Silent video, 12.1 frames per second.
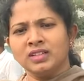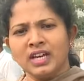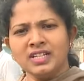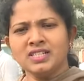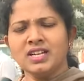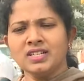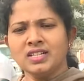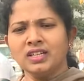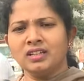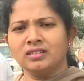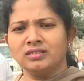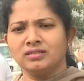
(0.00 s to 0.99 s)
దయచేసి
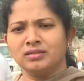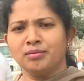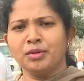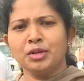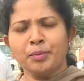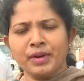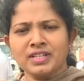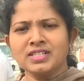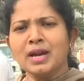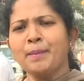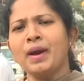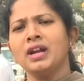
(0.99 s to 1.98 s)
మీరు
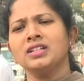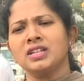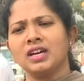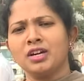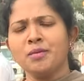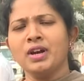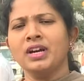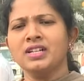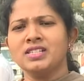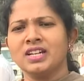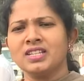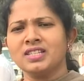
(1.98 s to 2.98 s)
ప్రజాపాలన సక్రమంగా
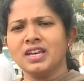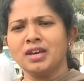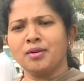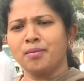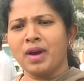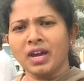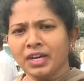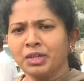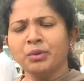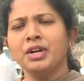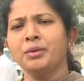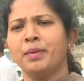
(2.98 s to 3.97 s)
చేస్తే మాకు
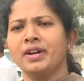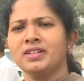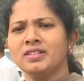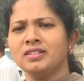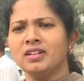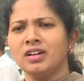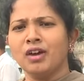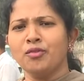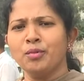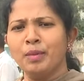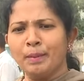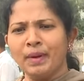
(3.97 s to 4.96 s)
ఇటువంటి పరిస్థితులు
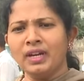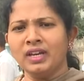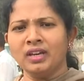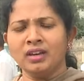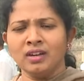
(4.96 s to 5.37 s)
రావు మిమ్మల్ని